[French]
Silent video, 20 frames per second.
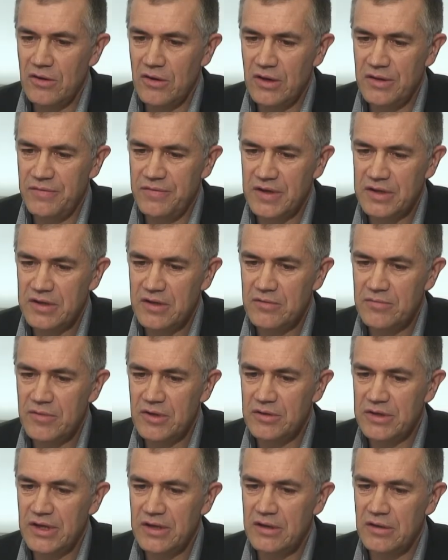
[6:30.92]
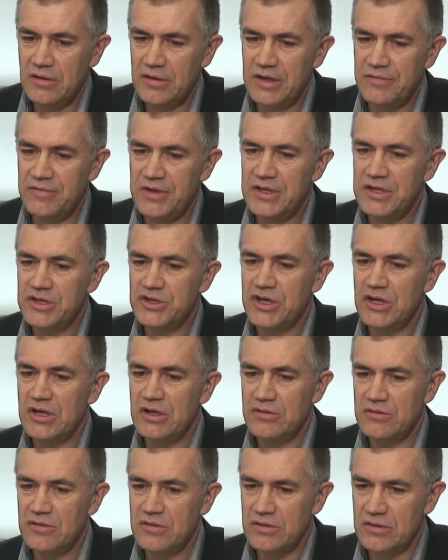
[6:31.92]
alors effectivement, on, a, avait
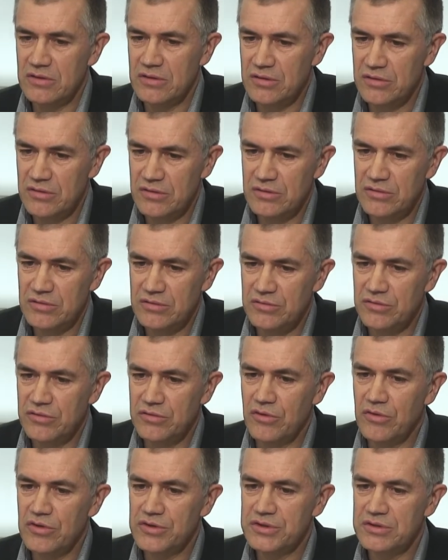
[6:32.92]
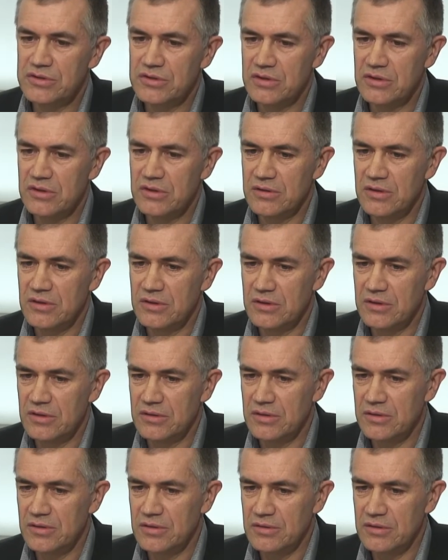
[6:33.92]
déjà euh, une grosse,
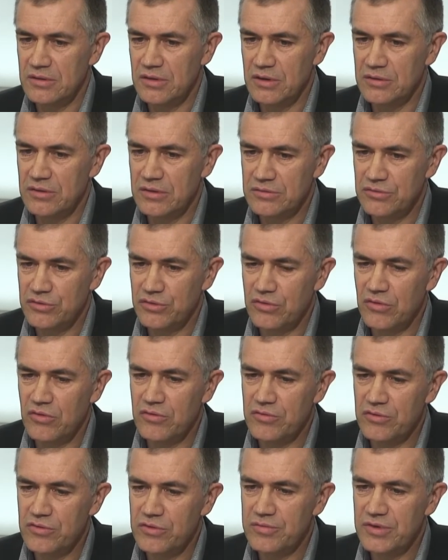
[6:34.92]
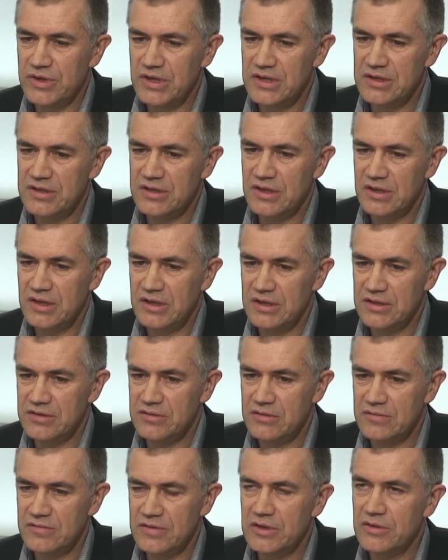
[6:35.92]
euh, de gros volumes qui, qui,
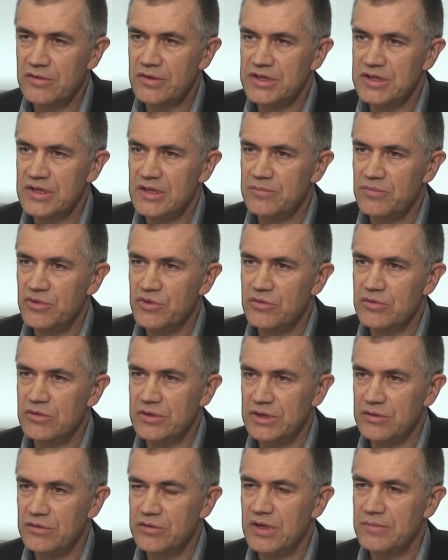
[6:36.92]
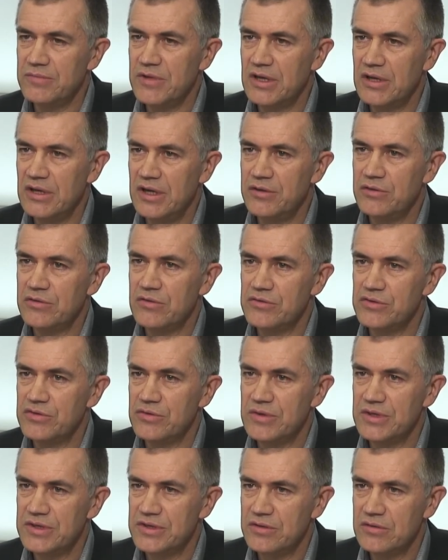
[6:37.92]
sont valorisés en bio et notamment en lait de
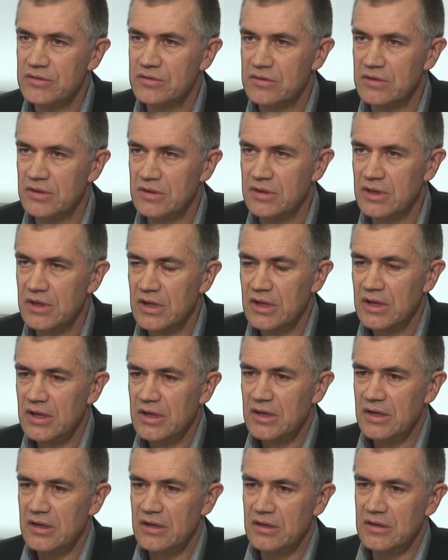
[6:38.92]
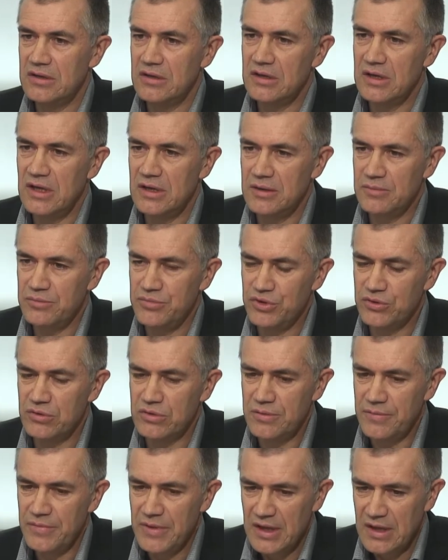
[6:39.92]
consommation euh, en
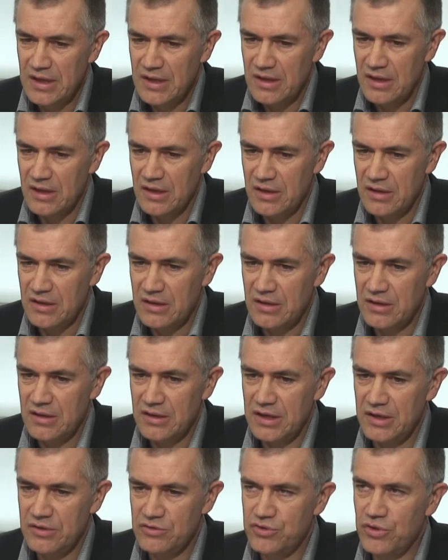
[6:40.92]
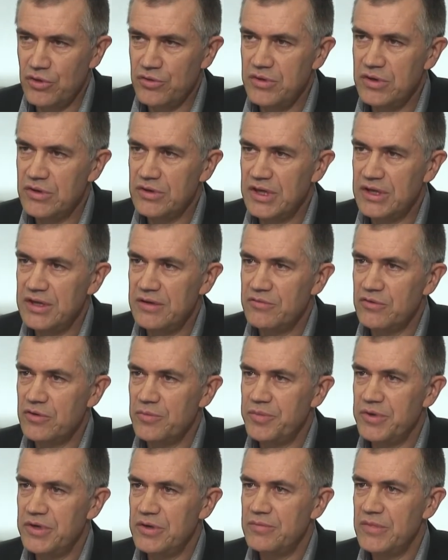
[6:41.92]
bio. et aujourd'hui, on a
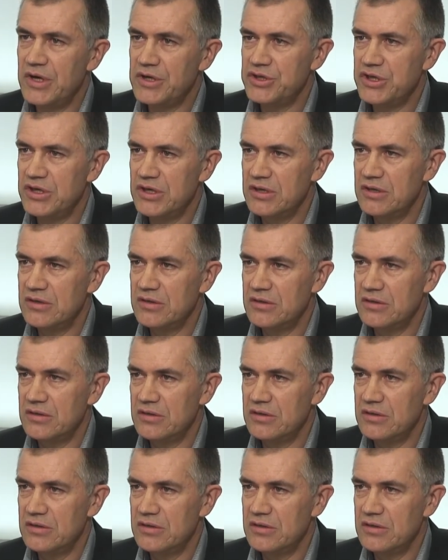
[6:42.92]
développé un marché